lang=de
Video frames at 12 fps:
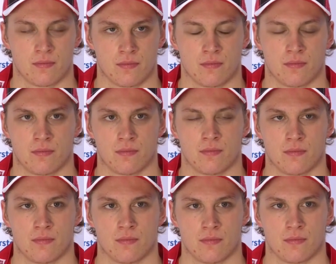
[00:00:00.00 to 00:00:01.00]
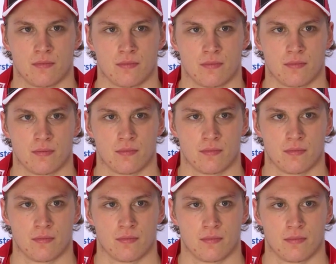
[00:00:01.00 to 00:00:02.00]
diszipliniert, aber woher nehmen
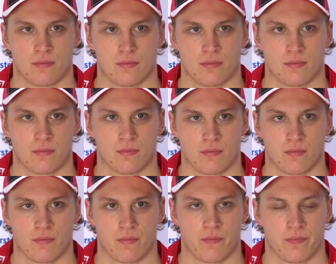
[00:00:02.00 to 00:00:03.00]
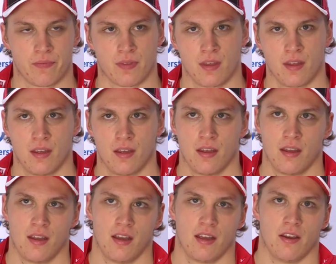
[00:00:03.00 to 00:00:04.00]
ihr die Ruhe in dieser Serie immer?
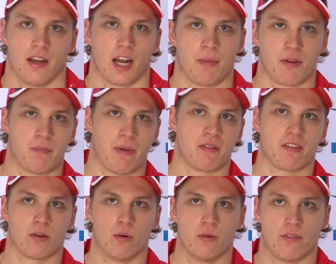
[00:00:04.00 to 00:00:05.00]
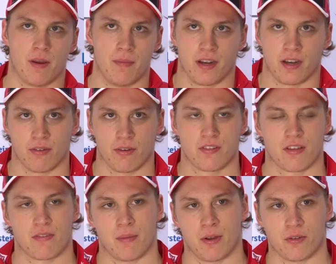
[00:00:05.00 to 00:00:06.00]
Ja, ich glaube, es baut sich auf. Wir haben gewusst,
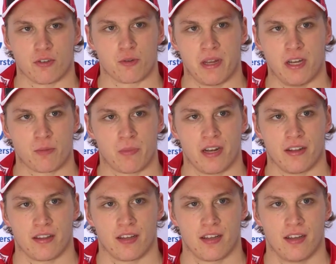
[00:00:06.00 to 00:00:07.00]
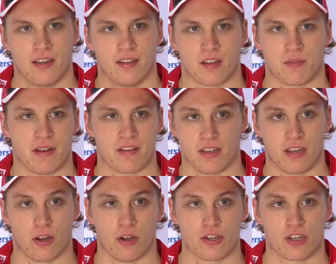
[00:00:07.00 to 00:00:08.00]
dass wenn wir unser Spiel spielen, dass wir sie
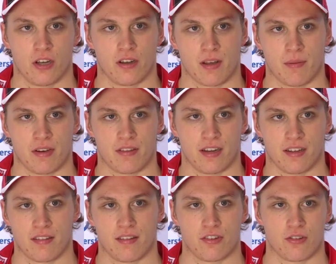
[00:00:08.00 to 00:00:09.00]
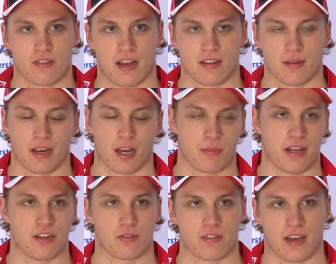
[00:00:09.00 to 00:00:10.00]
können schlagen. Das haben wir jetzt die ganze Zeit schon gezeigt, das haben wir gegen
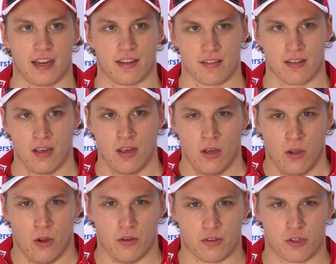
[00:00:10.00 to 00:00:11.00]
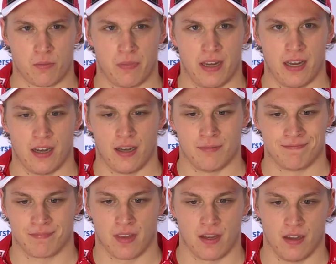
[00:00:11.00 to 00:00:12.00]
Biel schon gezeigt, dass unser Spiel
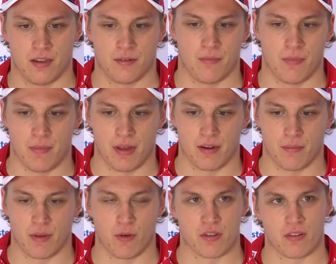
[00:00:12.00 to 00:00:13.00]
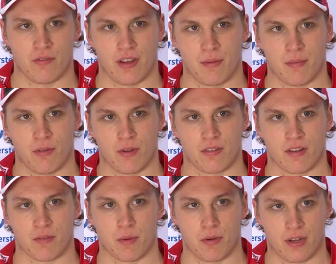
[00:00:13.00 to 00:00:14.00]
ja, wir, wir wissen wie, wir wissen,
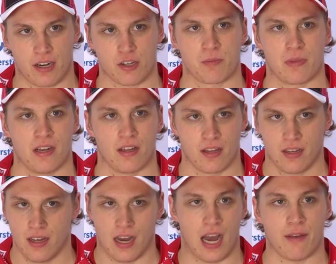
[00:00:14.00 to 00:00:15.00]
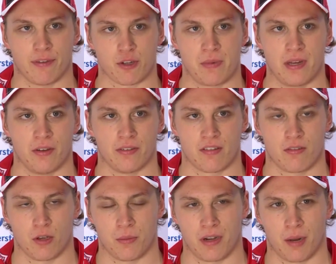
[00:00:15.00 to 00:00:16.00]
dass wir hart spielen, einfach spielen und das
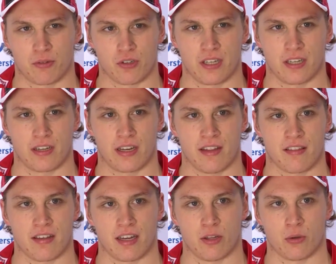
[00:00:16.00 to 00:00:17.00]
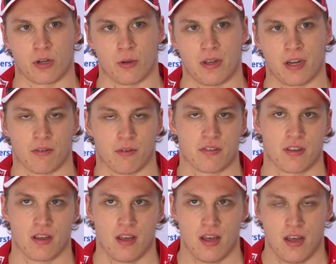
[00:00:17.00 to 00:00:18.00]
suchen wir glaube ich, schon die ganze Serie durch und wir haben gewusst,
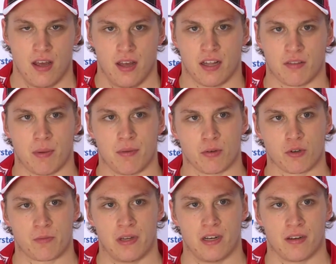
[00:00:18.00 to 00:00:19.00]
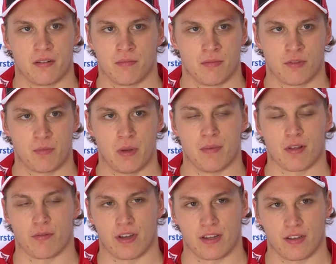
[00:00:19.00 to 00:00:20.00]
dass wenn wir so spielen, spielen wir es
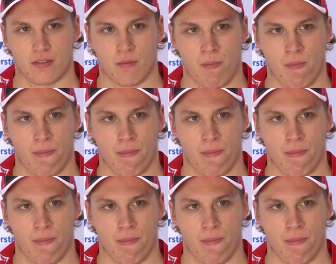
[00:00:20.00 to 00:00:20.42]
auch fertig so.